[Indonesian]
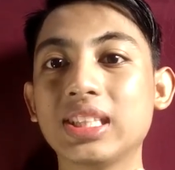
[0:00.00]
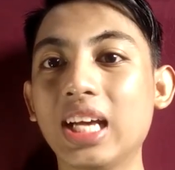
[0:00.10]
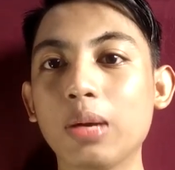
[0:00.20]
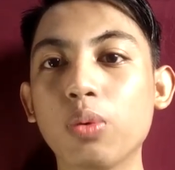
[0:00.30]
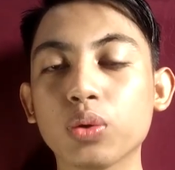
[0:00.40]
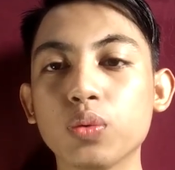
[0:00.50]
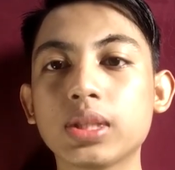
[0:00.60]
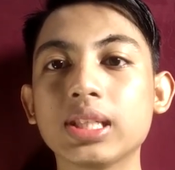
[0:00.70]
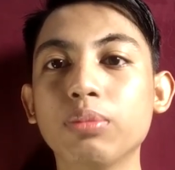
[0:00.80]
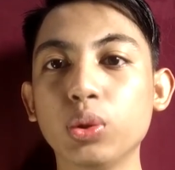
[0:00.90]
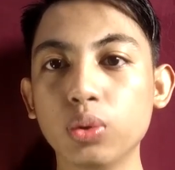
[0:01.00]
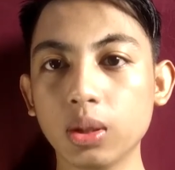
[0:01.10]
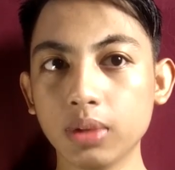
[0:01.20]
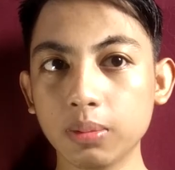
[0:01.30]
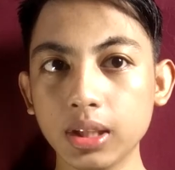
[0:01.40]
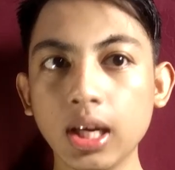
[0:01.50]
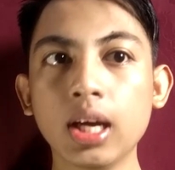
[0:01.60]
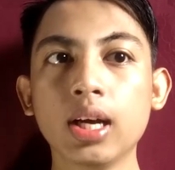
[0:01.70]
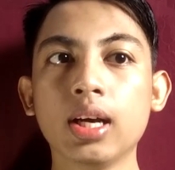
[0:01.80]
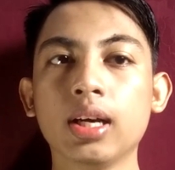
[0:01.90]
dalam waktu seminggu teman-teman
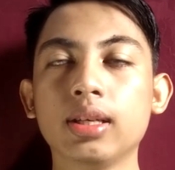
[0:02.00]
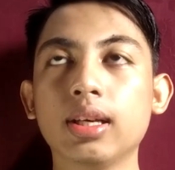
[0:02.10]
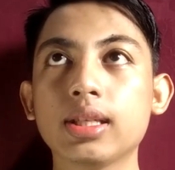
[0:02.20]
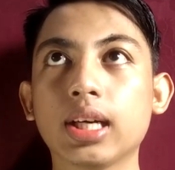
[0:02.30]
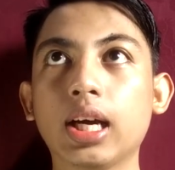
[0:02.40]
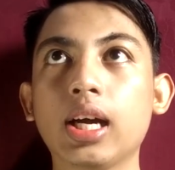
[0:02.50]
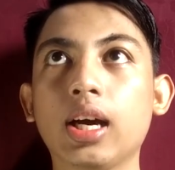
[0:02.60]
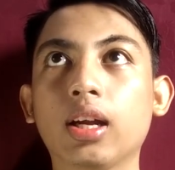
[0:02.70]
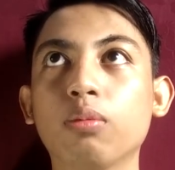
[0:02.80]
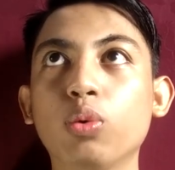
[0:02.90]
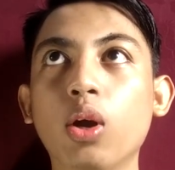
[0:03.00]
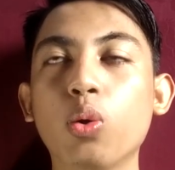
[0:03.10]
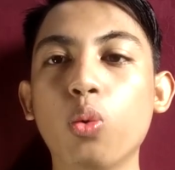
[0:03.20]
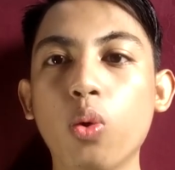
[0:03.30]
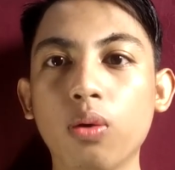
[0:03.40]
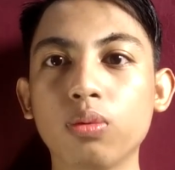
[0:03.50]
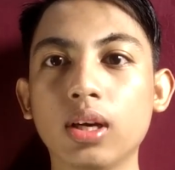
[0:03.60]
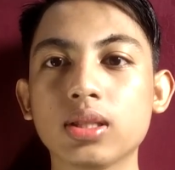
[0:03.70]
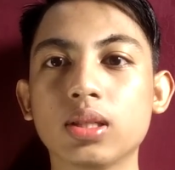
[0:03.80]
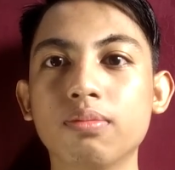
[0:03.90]
yang sekarang alhamdulillah gua
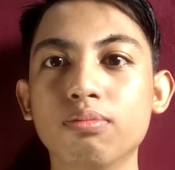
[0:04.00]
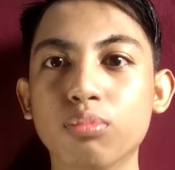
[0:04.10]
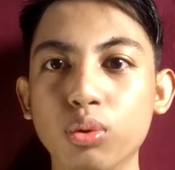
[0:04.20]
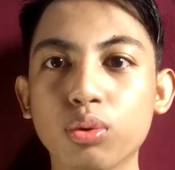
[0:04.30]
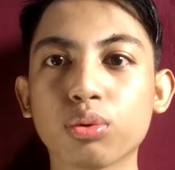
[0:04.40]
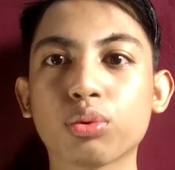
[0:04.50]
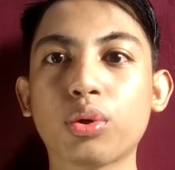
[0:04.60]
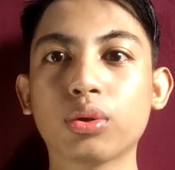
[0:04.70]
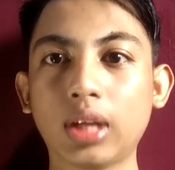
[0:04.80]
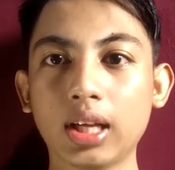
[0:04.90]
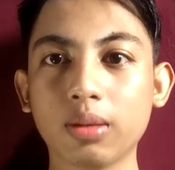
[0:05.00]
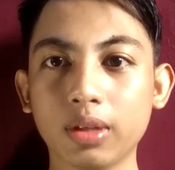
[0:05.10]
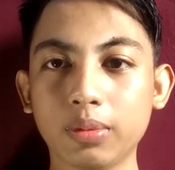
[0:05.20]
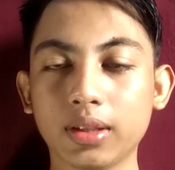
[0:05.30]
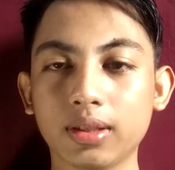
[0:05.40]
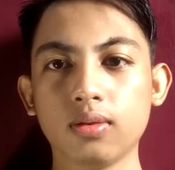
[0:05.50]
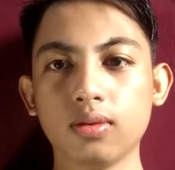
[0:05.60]
udah sembuh total teman-teman